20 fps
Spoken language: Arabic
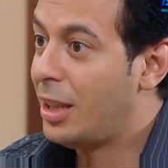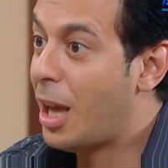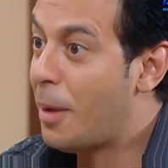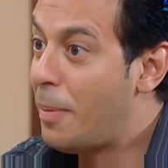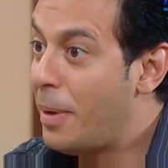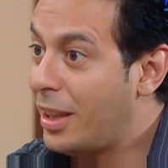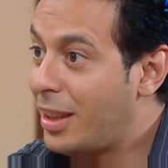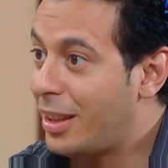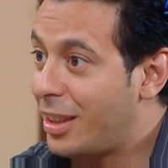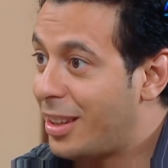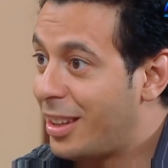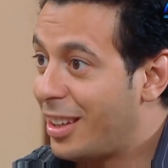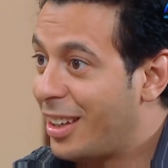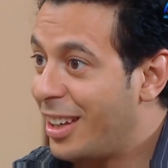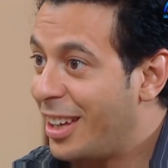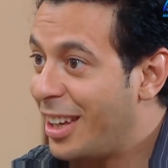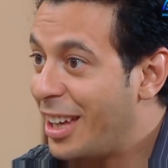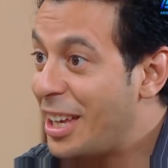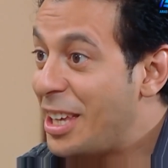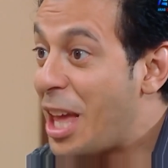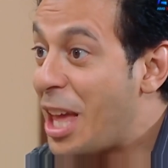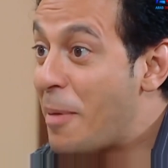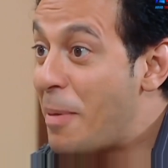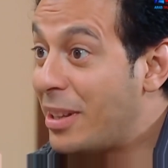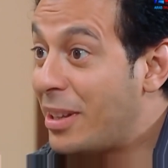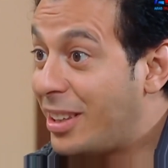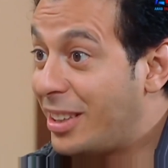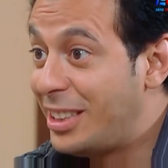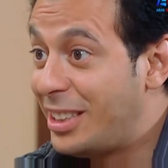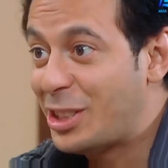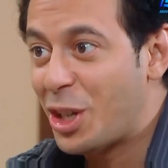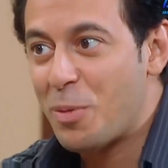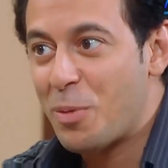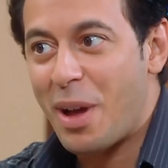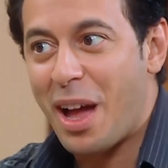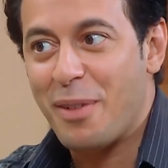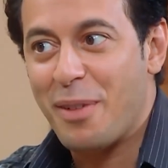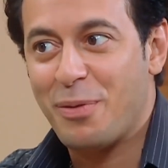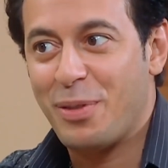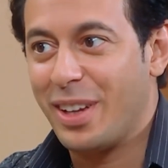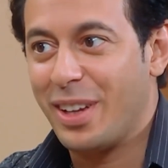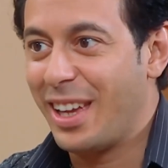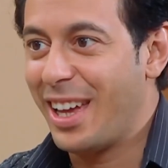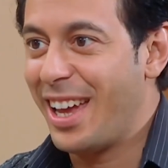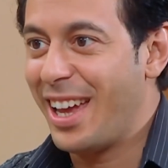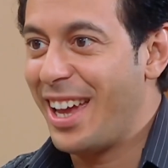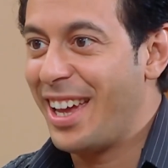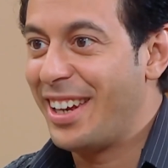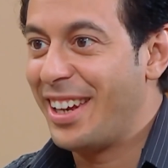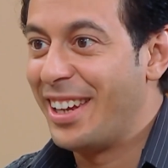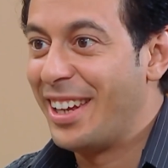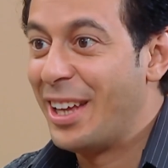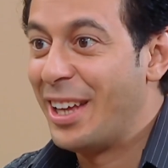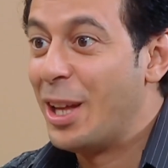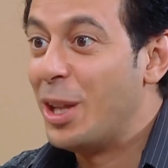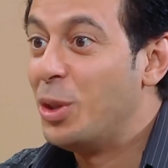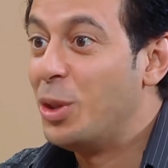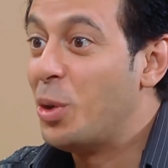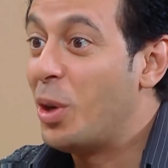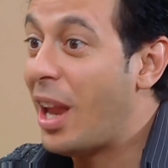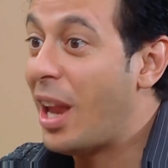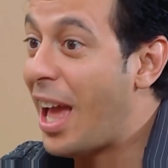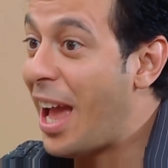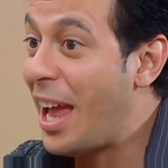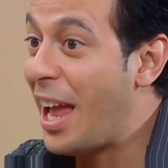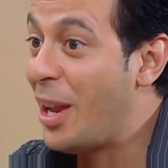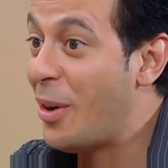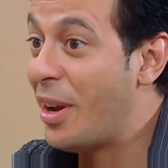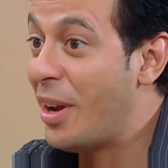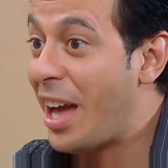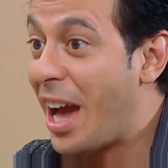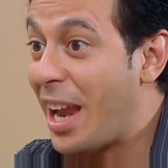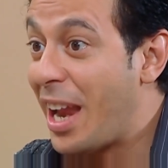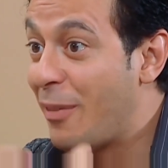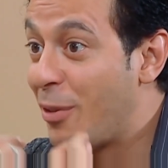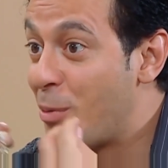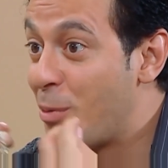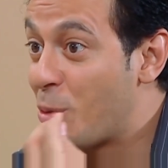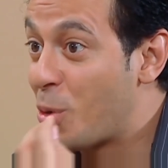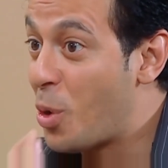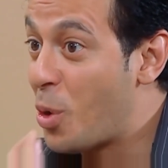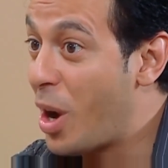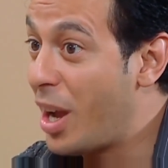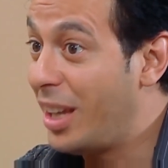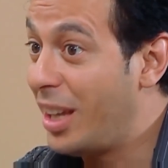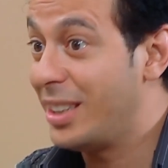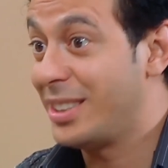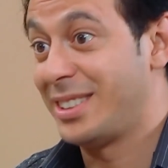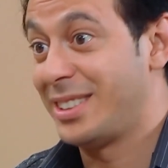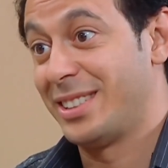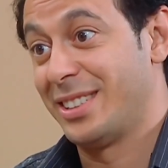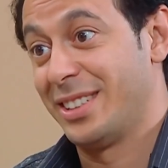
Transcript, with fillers: بت يا بت دي زوبعه في فنجان دول اهلي وانا عارفهم كويس